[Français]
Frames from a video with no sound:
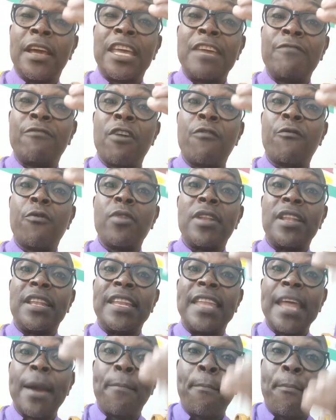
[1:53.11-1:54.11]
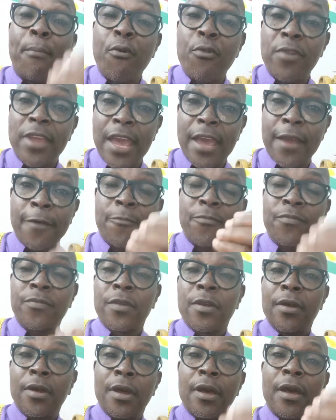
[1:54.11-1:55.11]
qui vont vous dépouiller
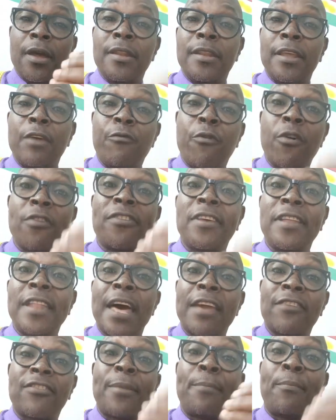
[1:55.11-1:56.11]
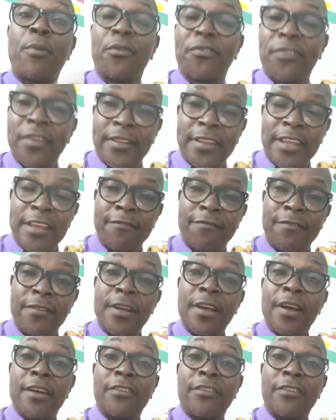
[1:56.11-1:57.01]
de vos énergies positives.